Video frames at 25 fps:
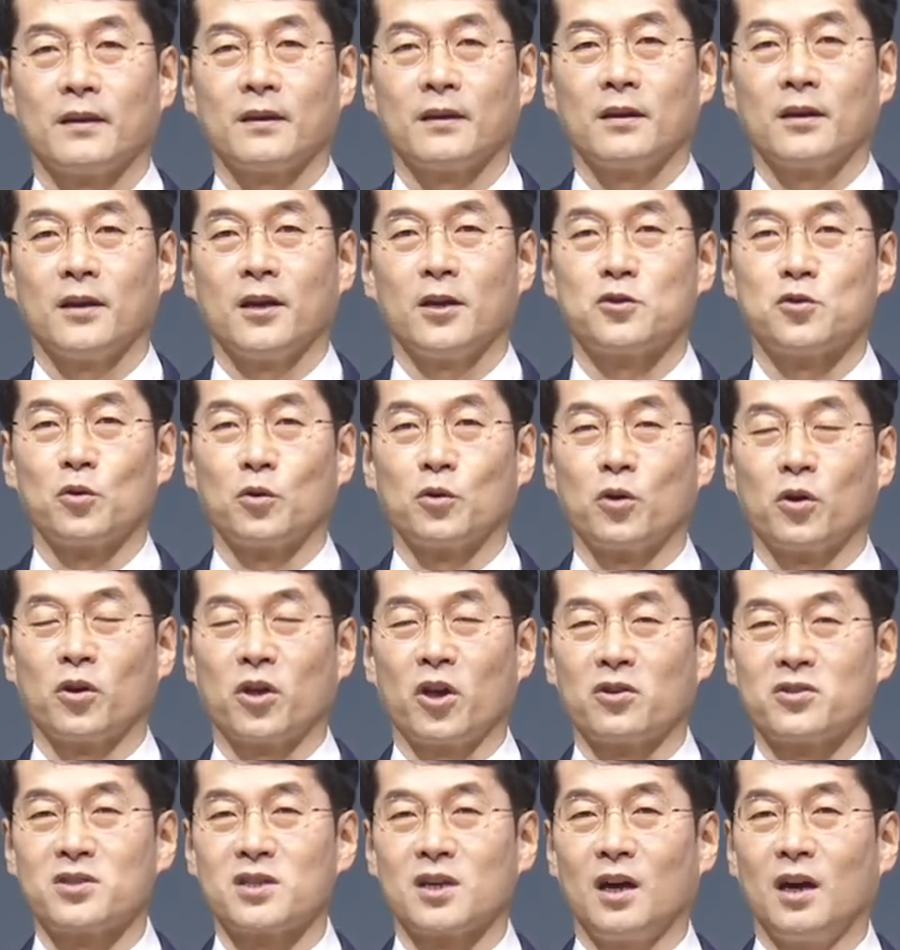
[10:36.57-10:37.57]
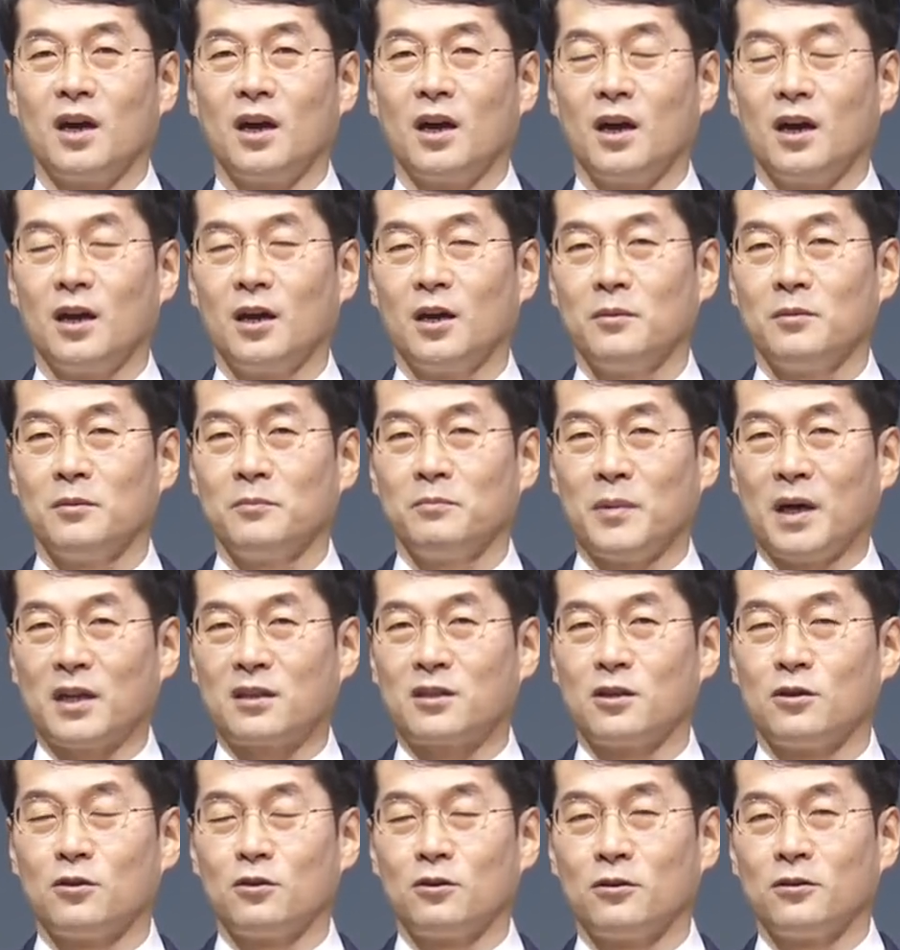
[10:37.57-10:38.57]
그러니까 종교개혁자
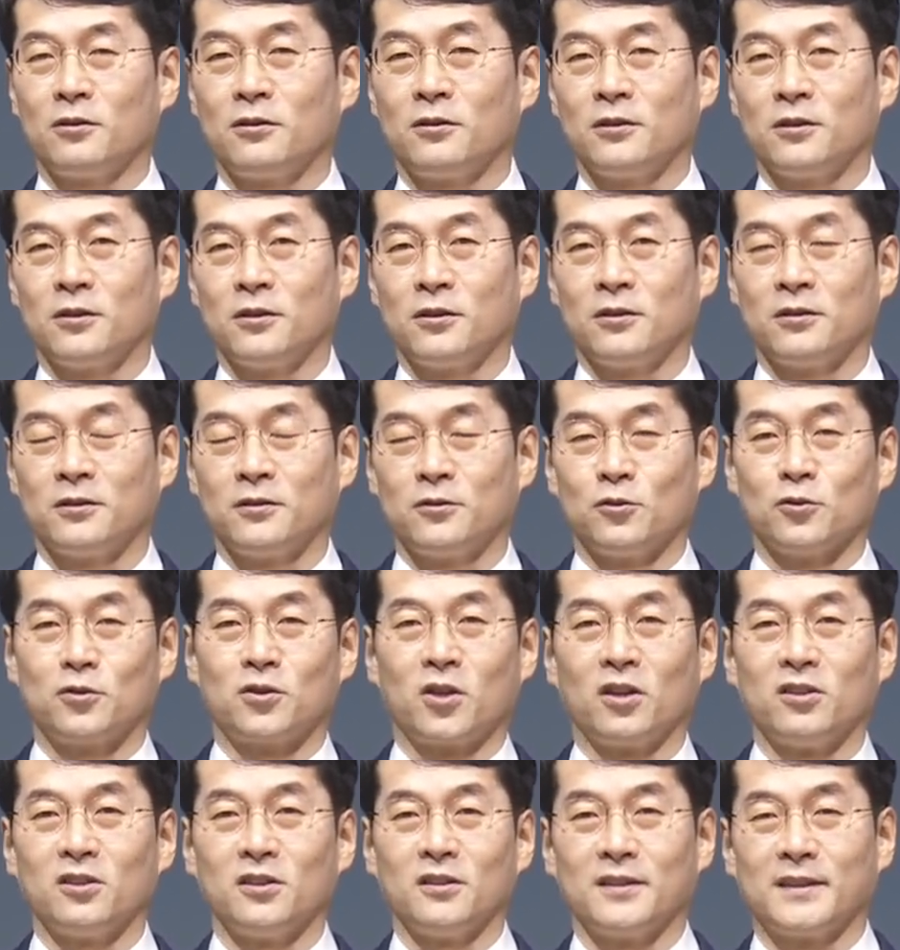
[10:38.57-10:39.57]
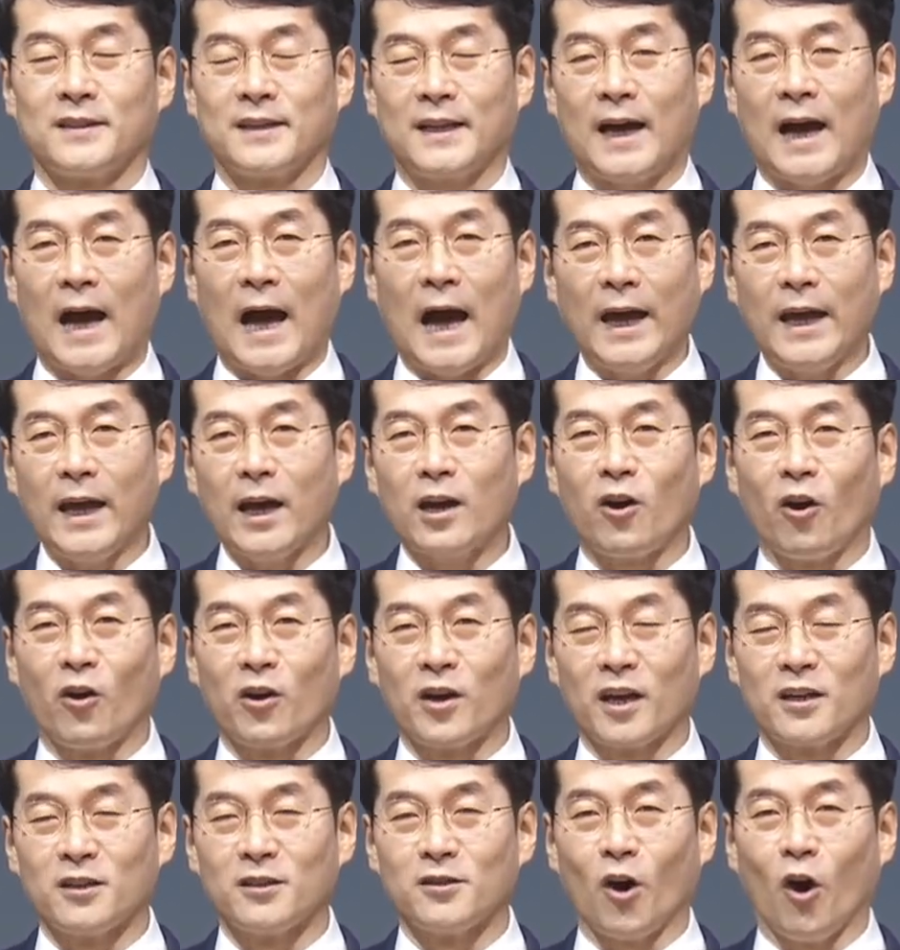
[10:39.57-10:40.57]
마틴 루터는 아예
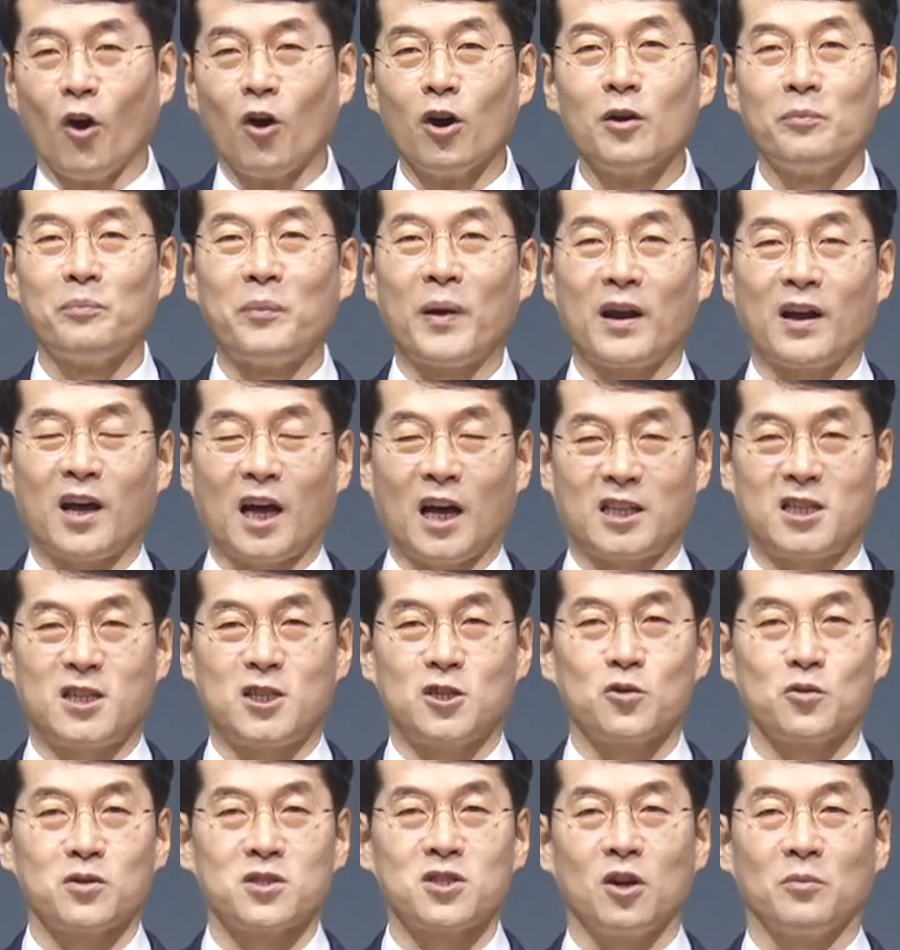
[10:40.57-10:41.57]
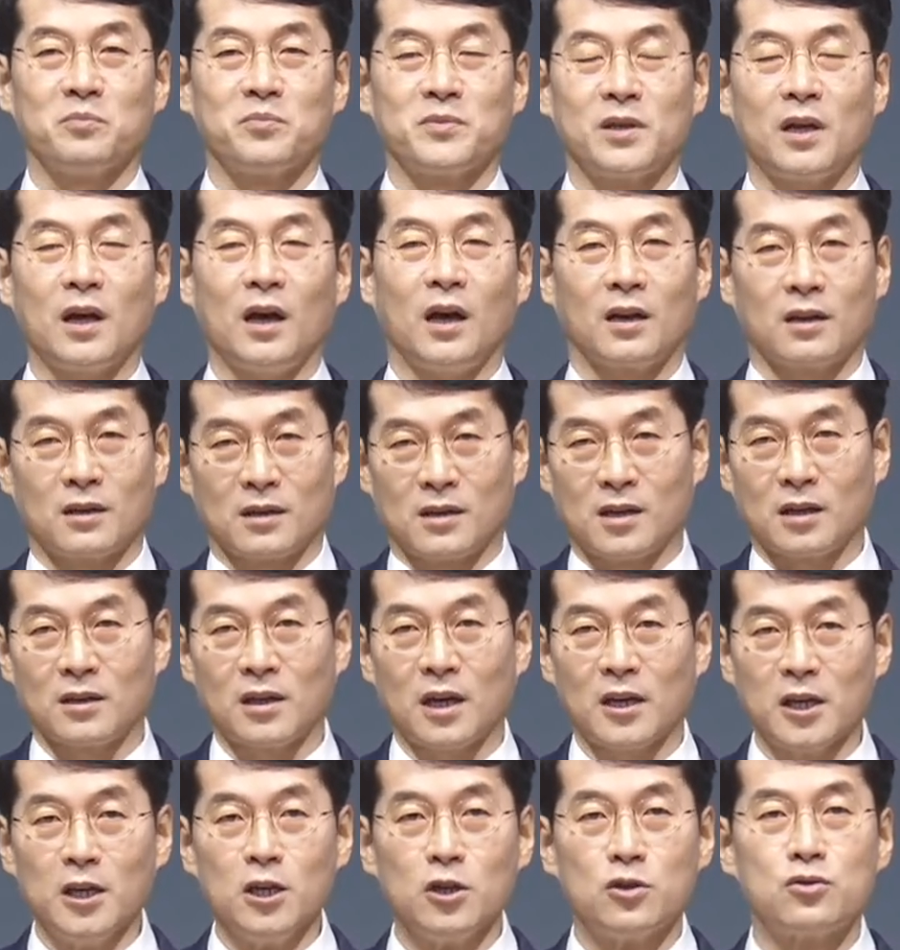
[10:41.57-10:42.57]
거기에는 언급할 가치조차 없다. 그렇게
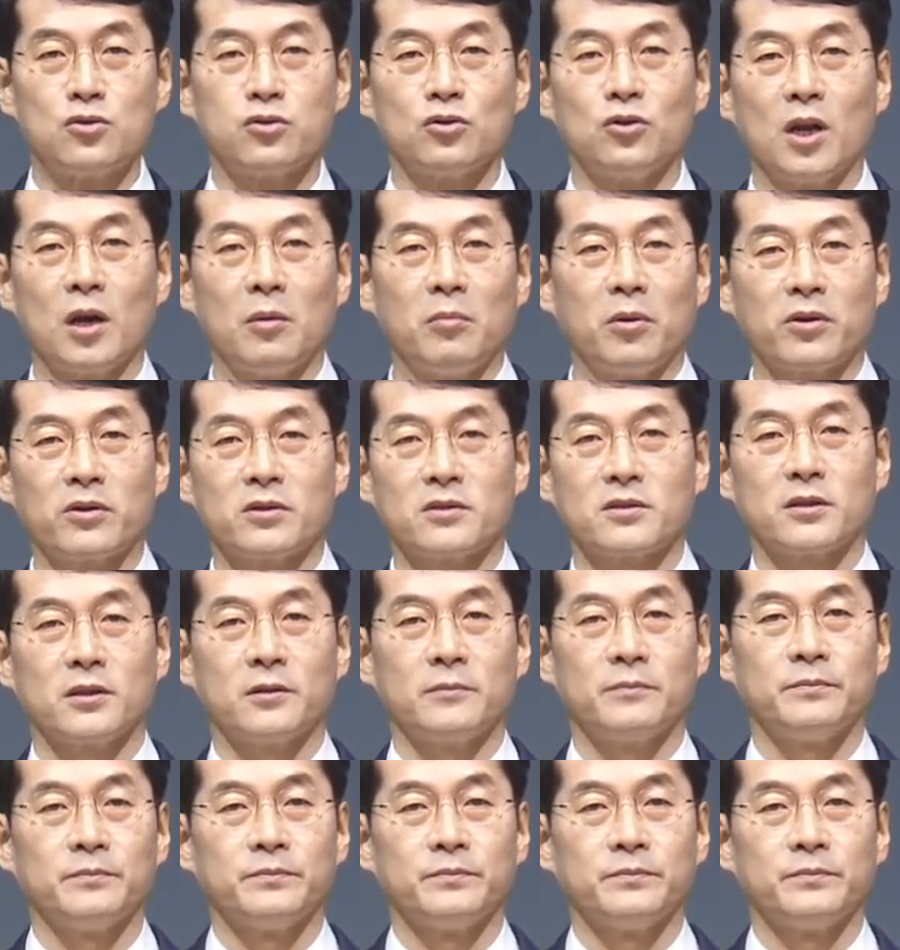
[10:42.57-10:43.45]
그냥 일축을 해버렸어요.